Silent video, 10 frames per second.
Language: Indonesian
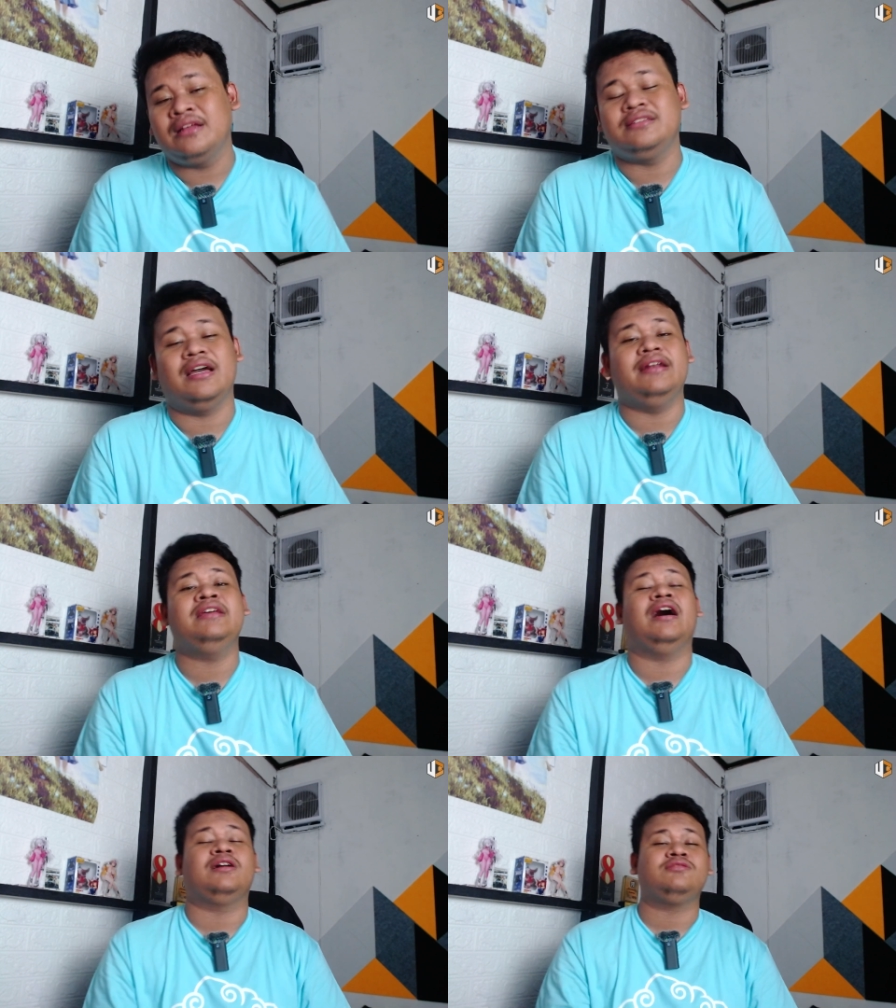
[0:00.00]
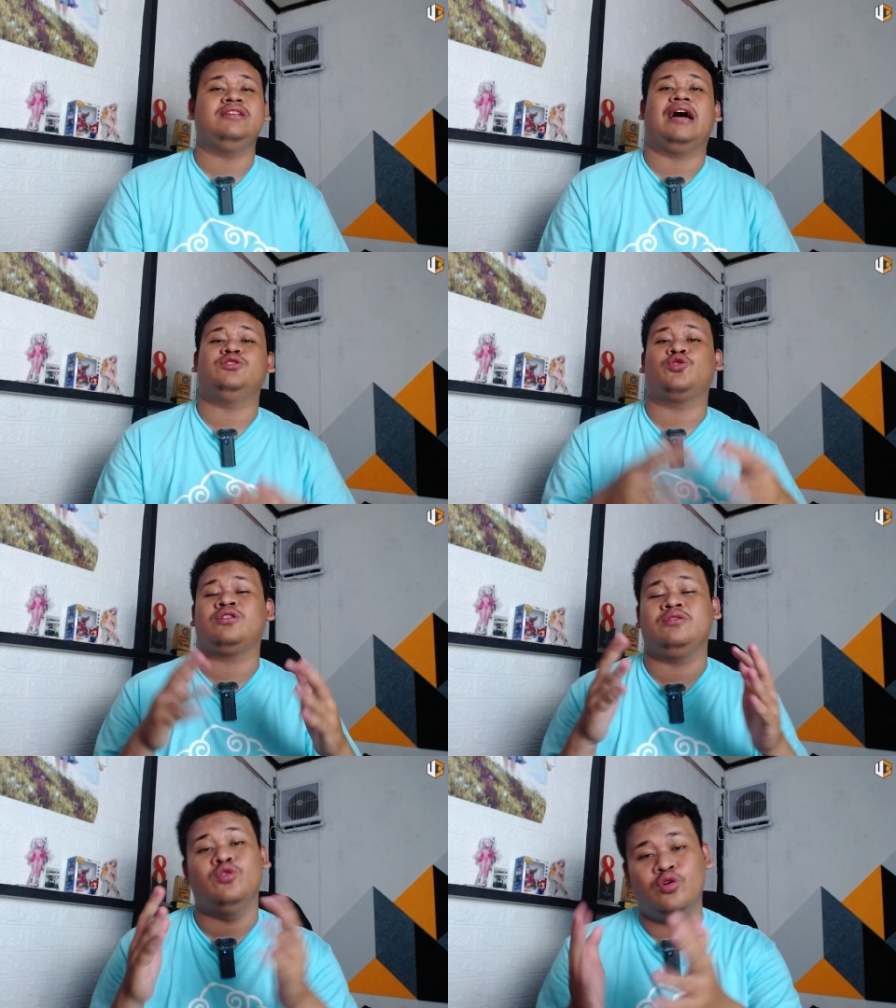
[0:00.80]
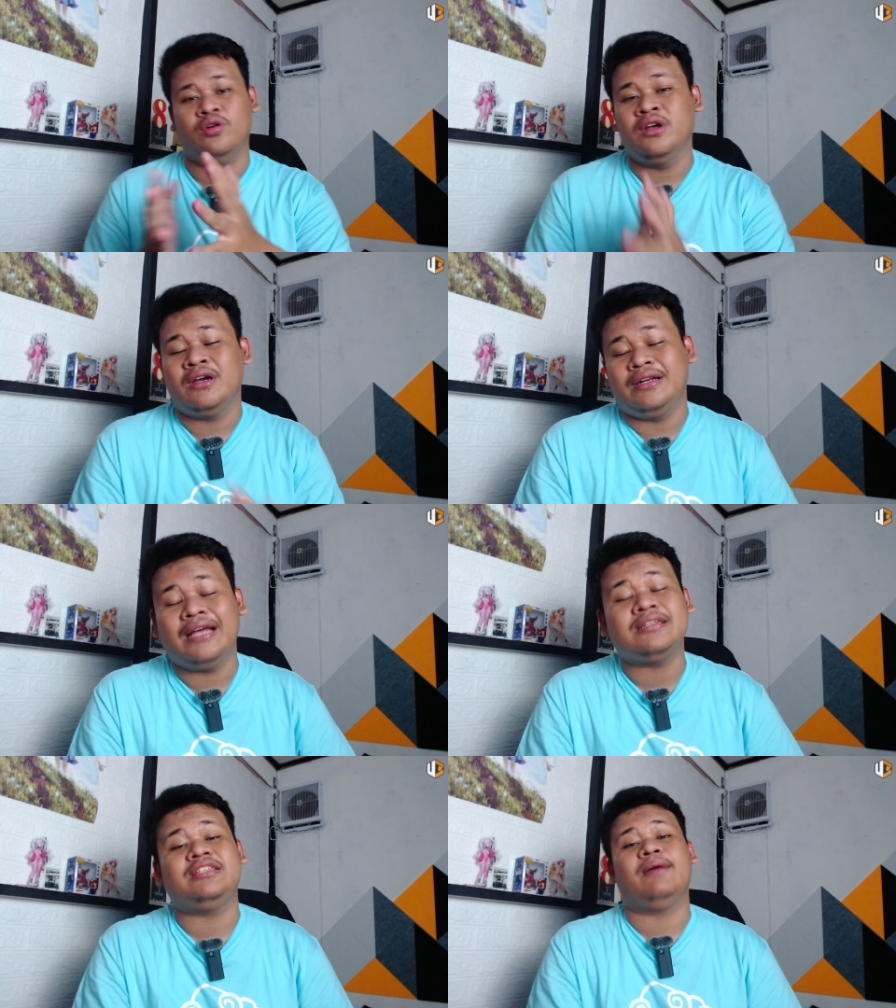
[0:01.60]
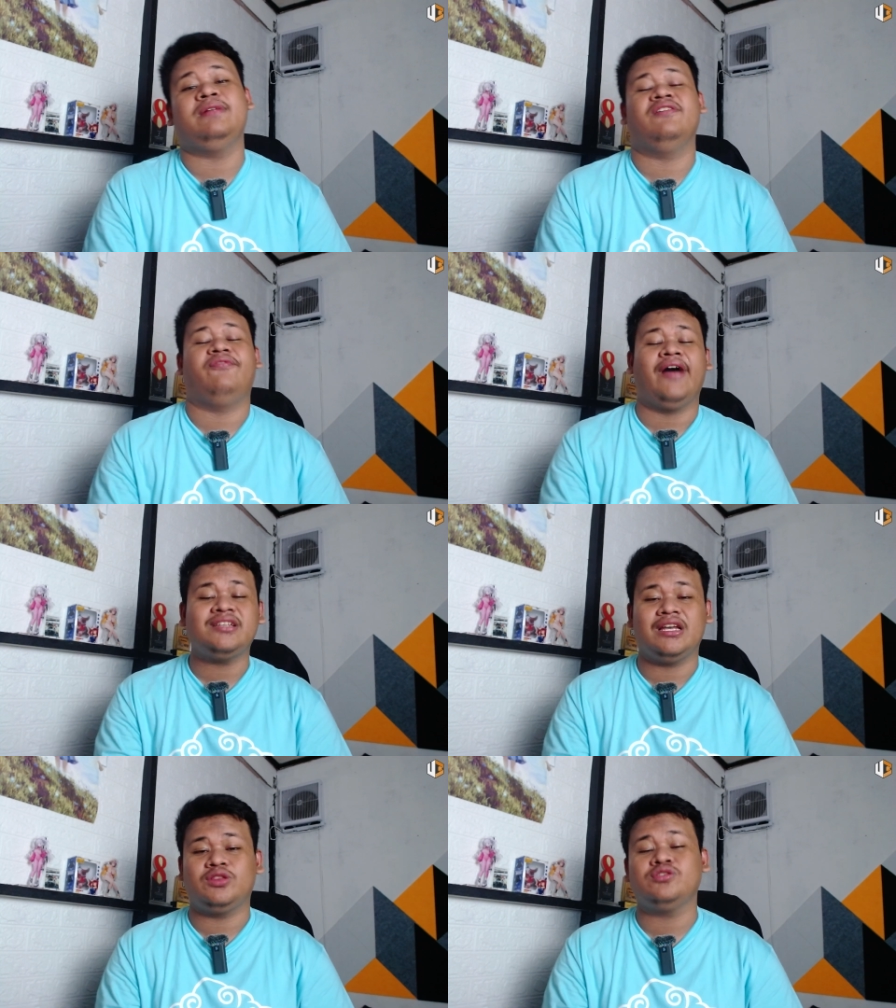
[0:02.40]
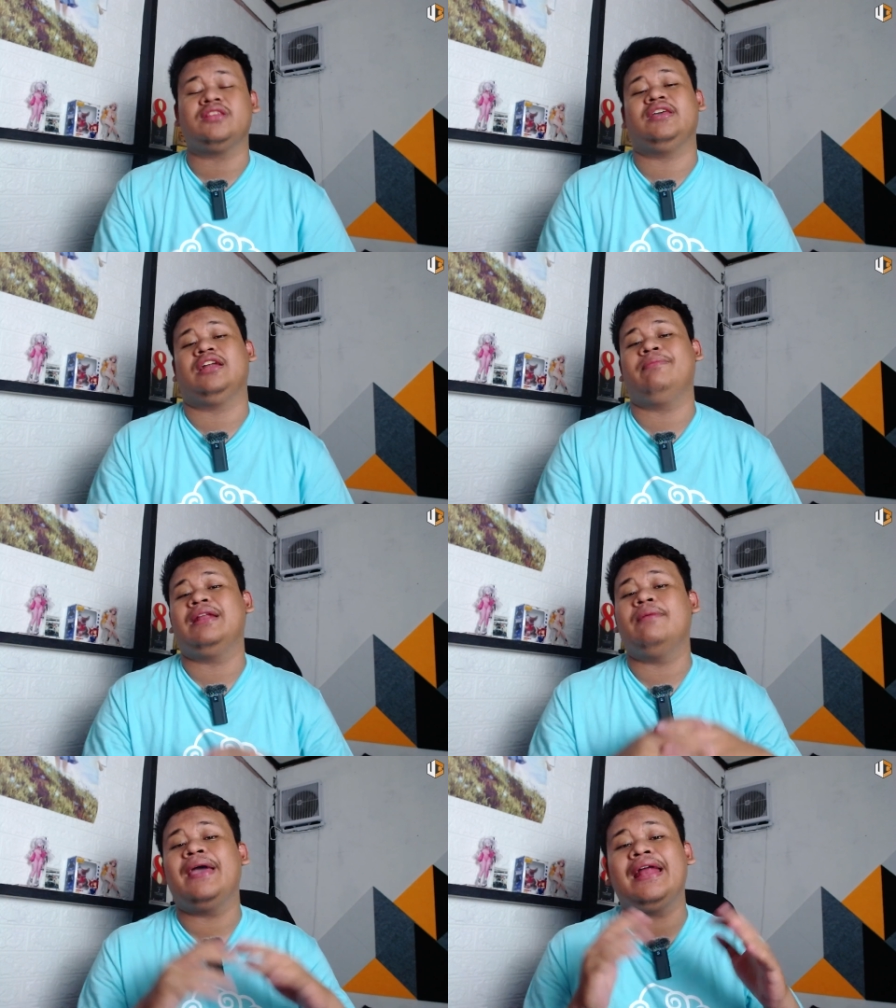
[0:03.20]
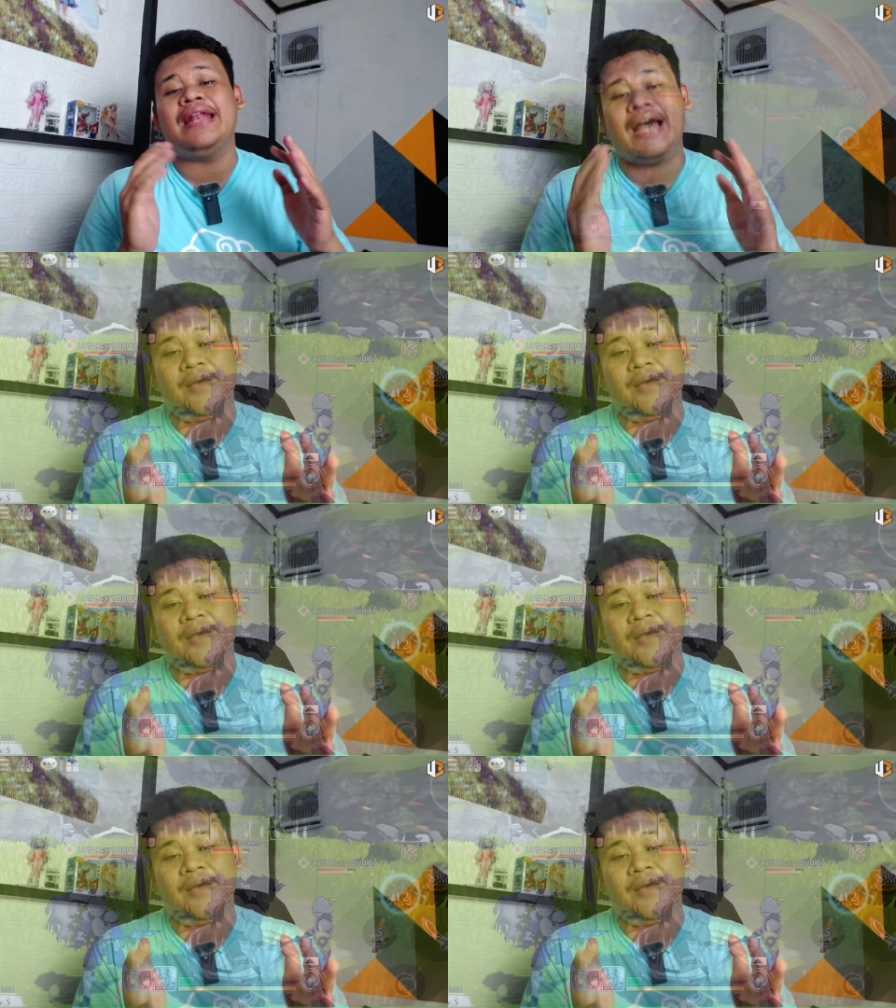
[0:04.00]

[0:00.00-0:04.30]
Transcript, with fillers: jadi harus diatur dulu dan setiap device itu settingannya beda-beda